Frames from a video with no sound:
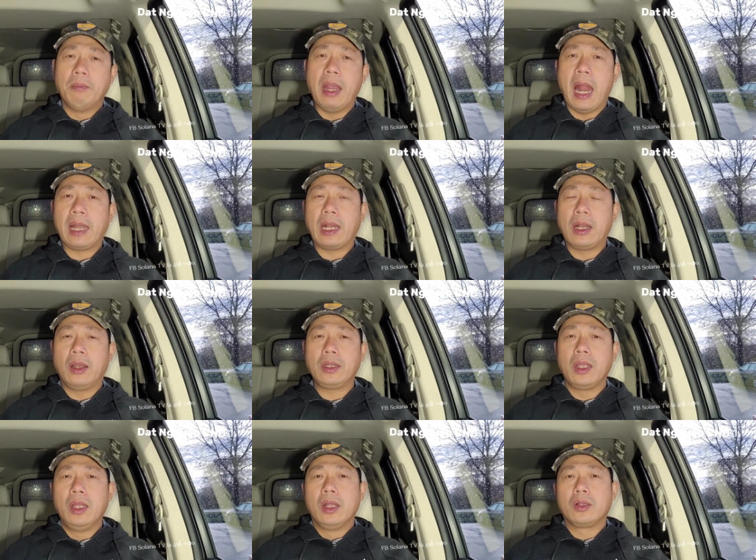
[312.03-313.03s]
Biden đã nói
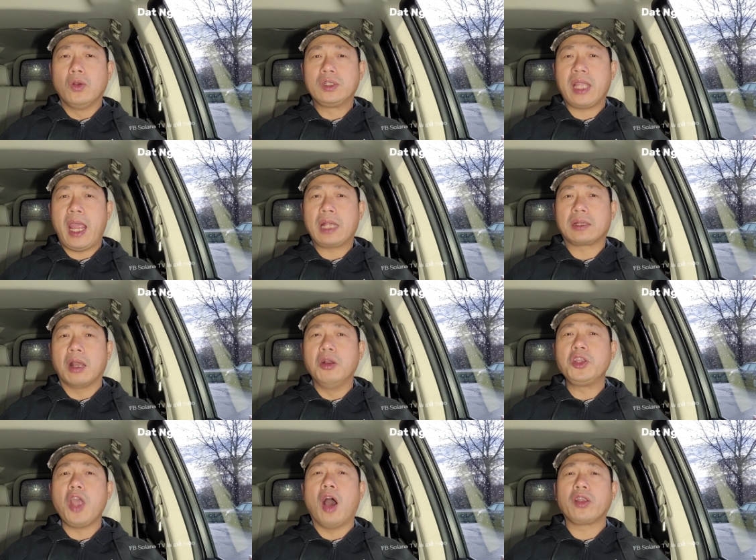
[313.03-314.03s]
tôi sẽ
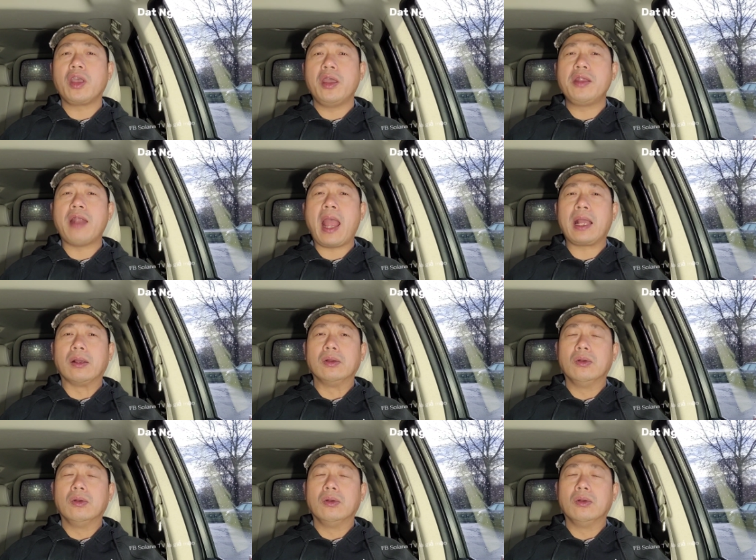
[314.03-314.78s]
tự do cho Iran